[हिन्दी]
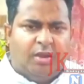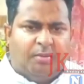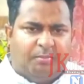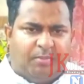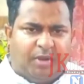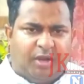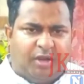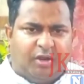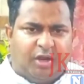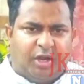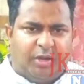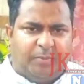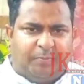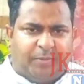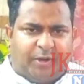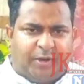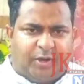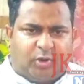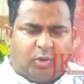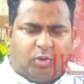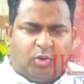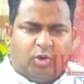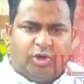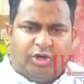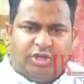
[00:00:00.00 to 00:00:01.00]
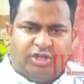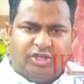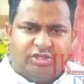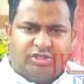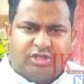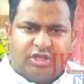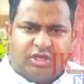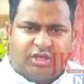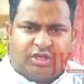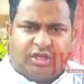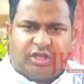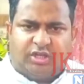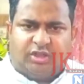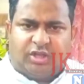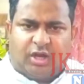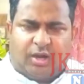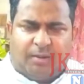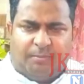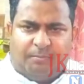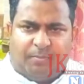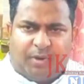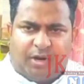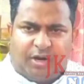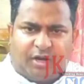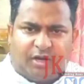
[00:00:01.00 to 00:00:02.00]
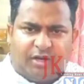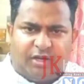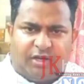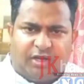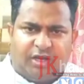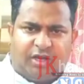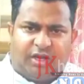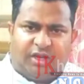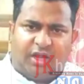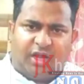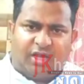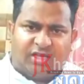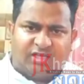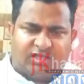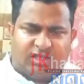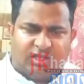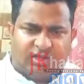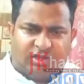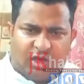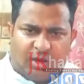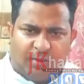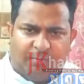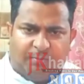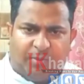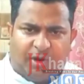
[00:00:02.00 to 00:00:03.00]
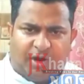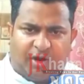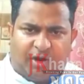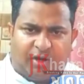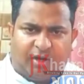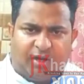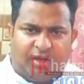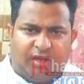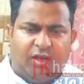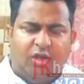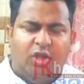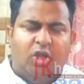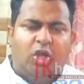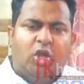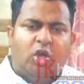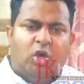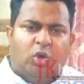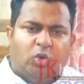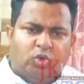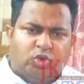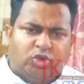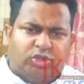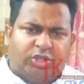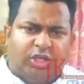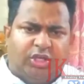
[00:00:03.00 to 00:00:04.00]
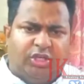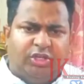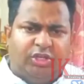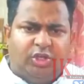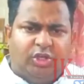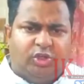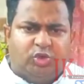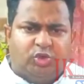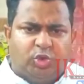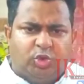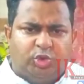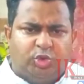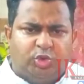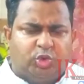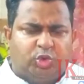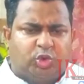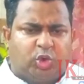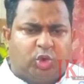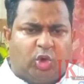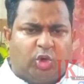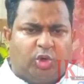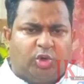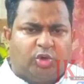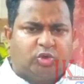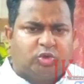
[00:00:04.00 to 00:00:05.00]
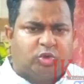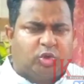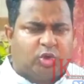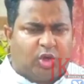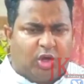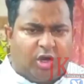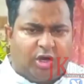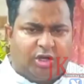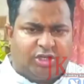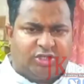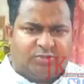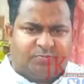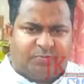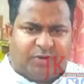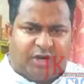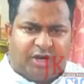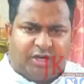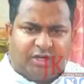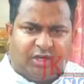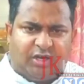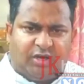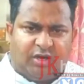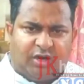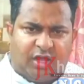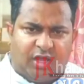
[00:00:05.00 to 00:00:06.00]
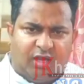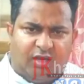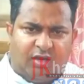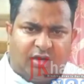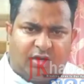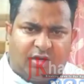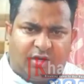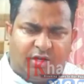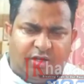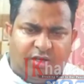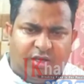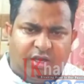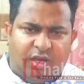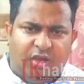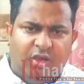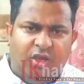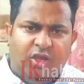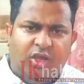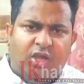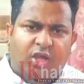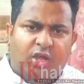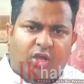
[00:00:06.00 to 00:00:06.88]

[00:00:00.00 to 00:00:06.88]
महंगाई पेट्रोल डीजल के दाम बढ़ रहे हैं गैस के दाम बढ़ रहे हैं उसके लिए जो यूथ कांग्रेस और कांग्रेस पार्टी लड़ाई लड़ रही है